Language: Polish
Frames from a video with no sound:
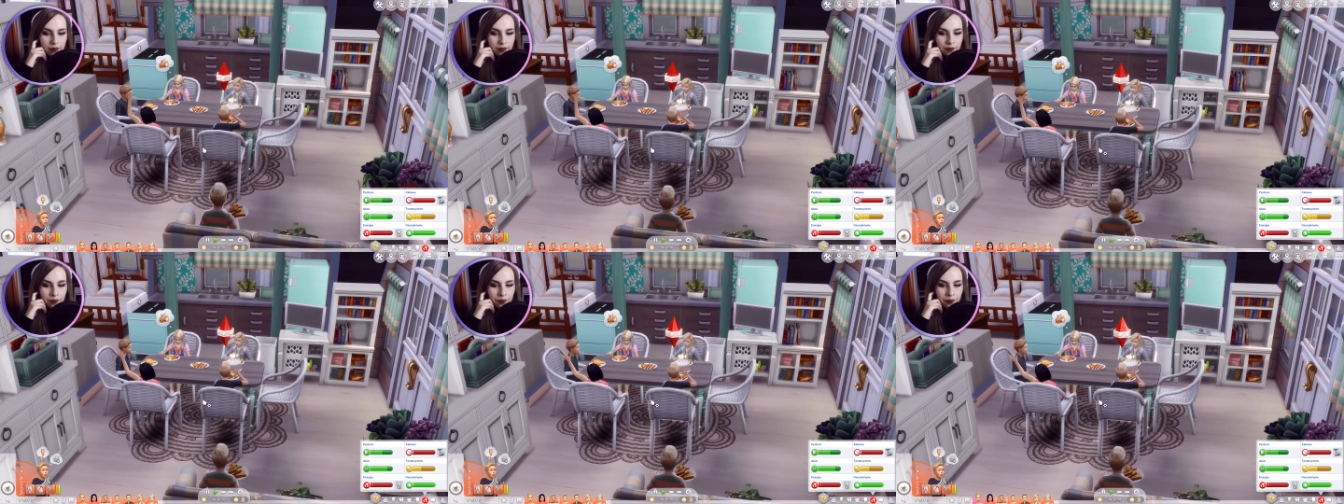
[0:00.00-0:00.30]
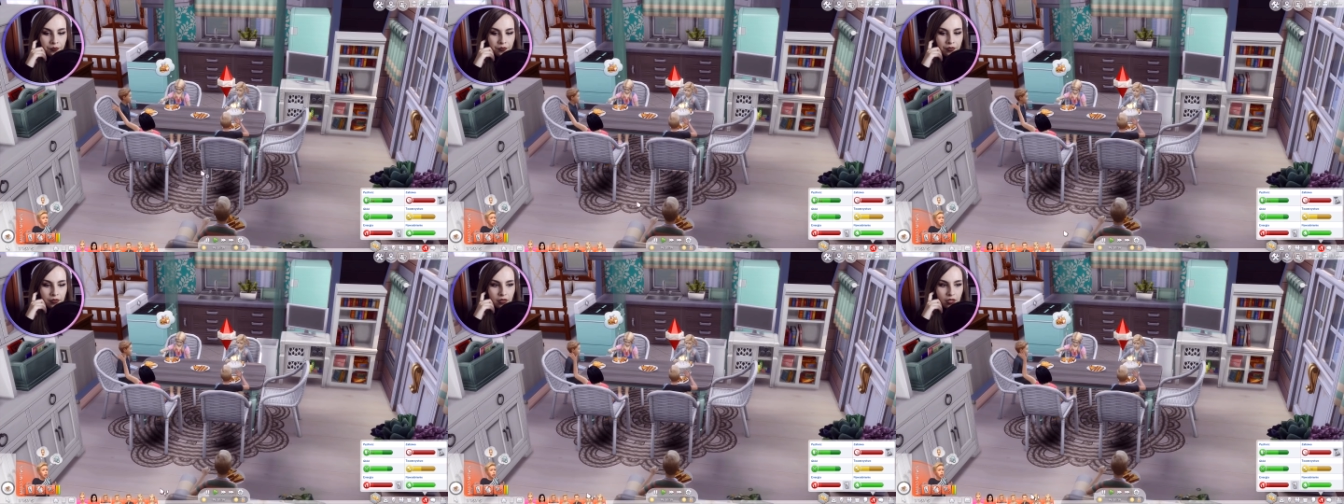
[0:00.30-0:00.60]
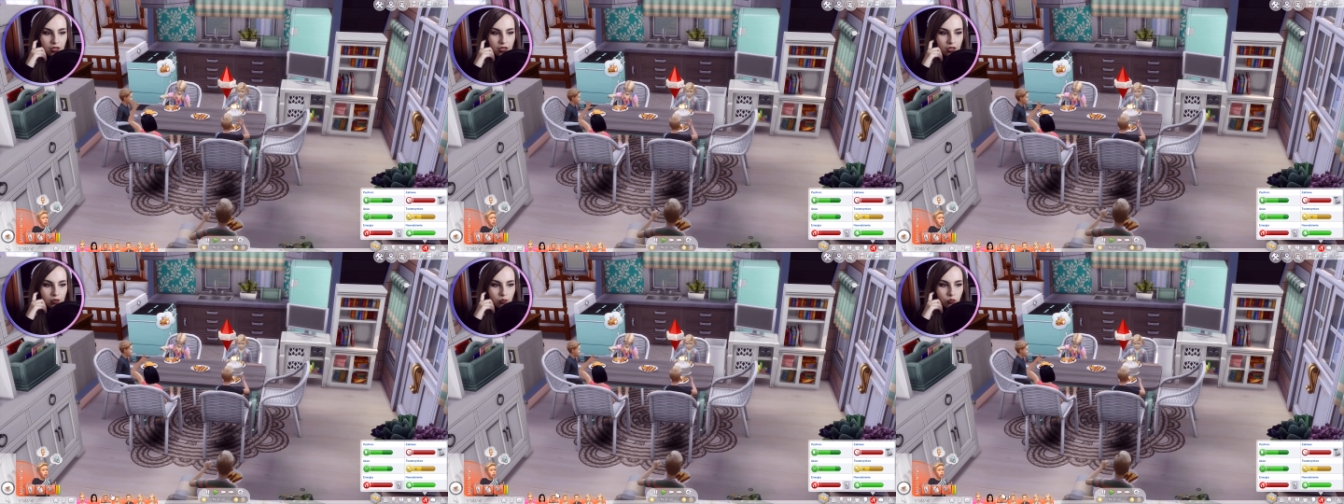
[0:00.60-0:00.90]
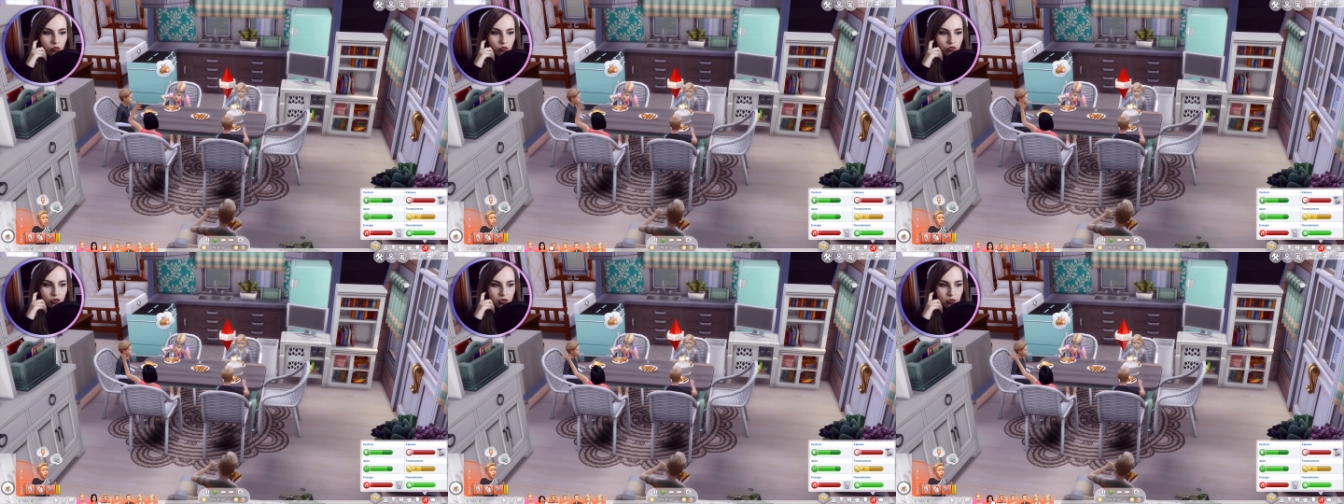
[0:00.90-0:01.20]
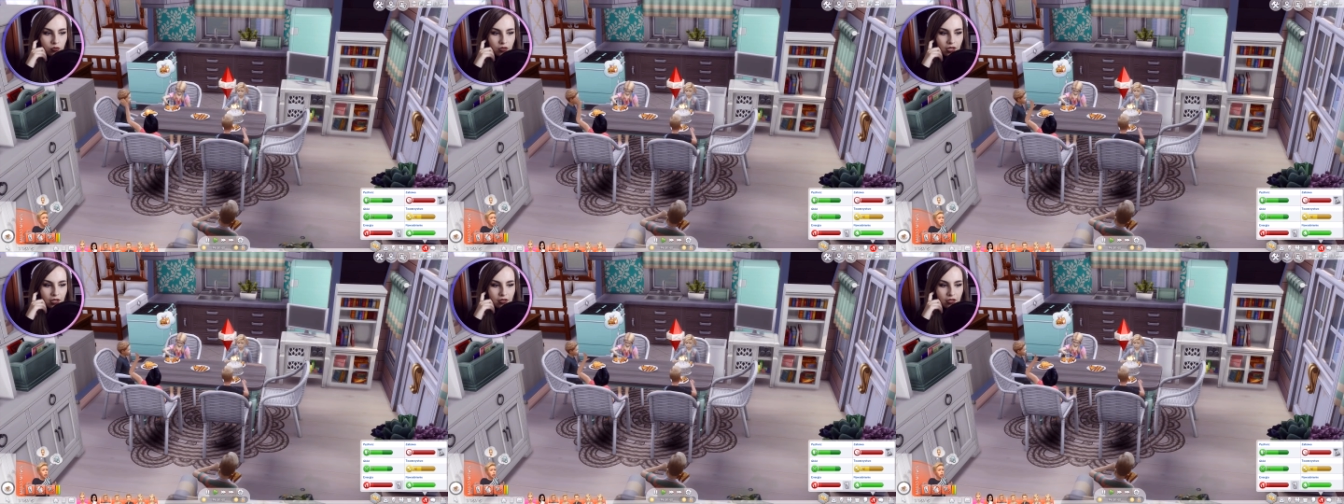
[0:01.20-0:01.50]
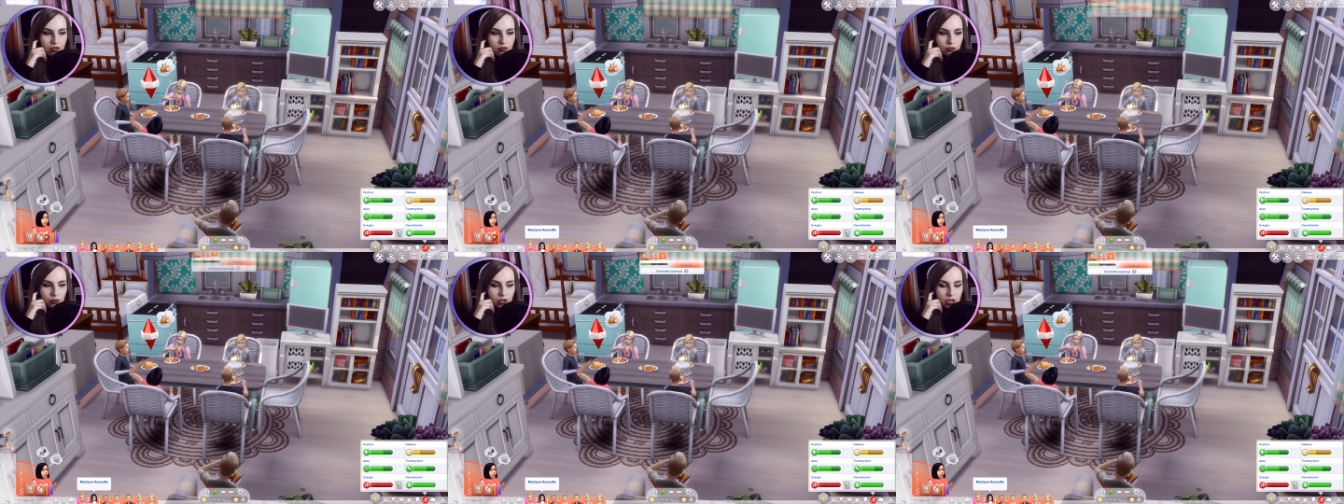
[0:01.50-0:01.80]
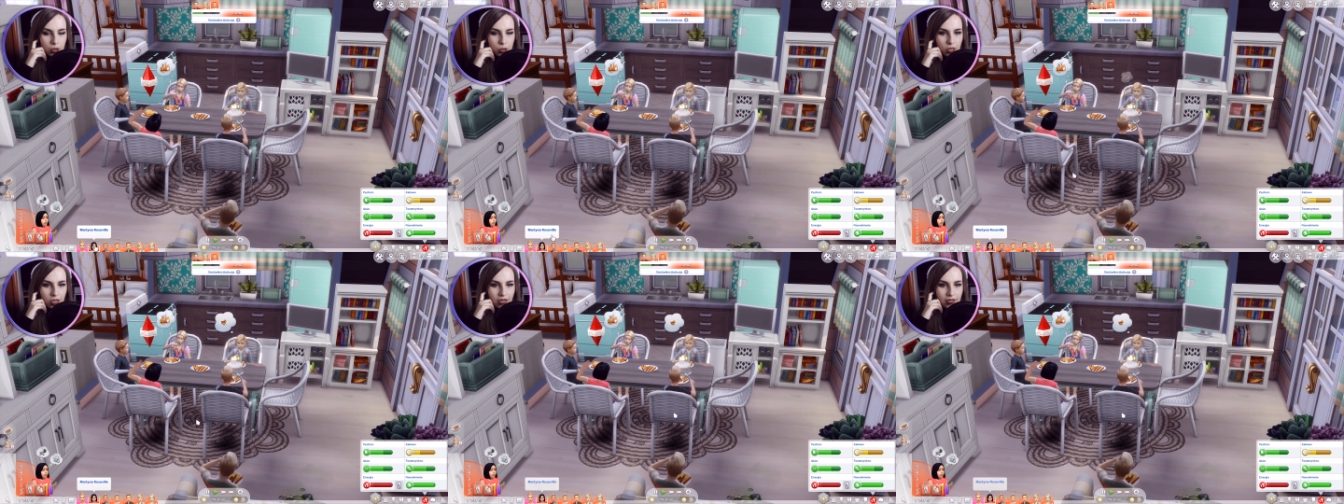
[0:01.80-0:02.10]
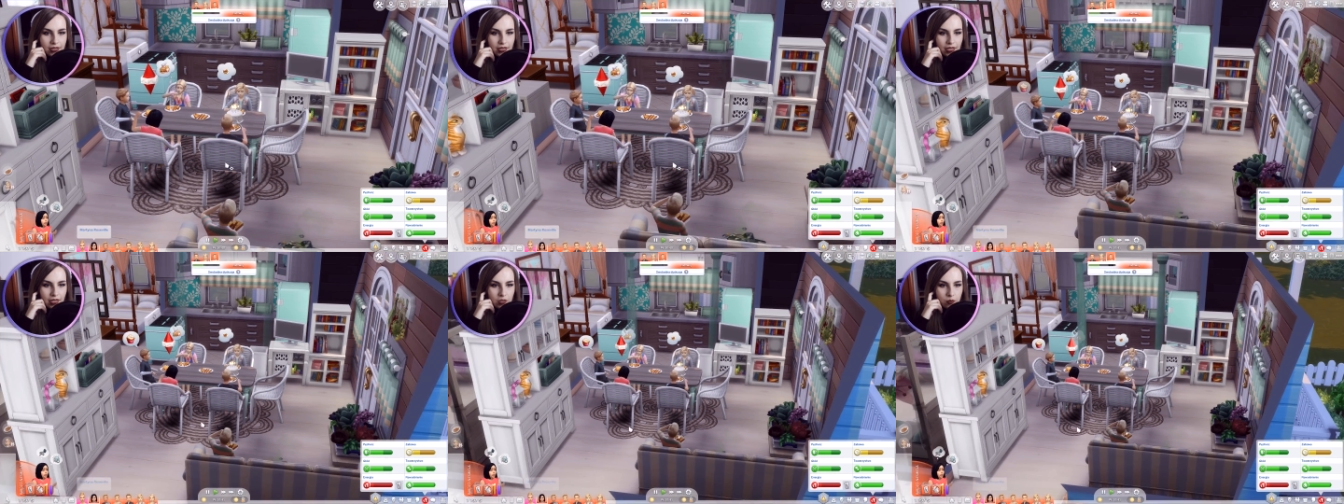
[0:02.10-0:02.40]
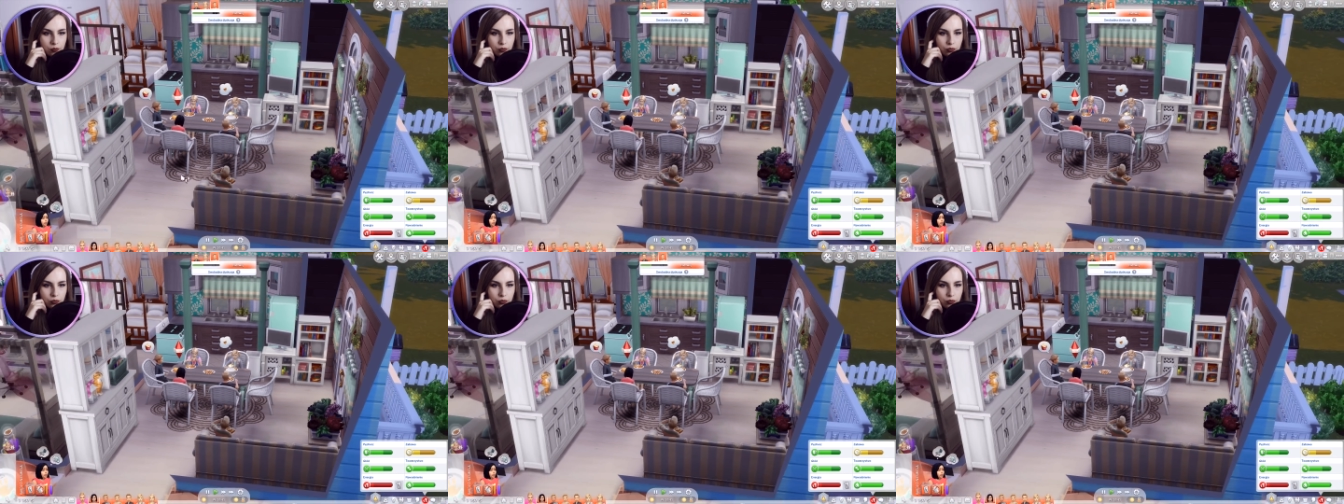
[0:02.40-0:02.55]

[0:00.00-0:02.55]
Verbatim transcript: I jak mówię, tutaj ta dwójeczka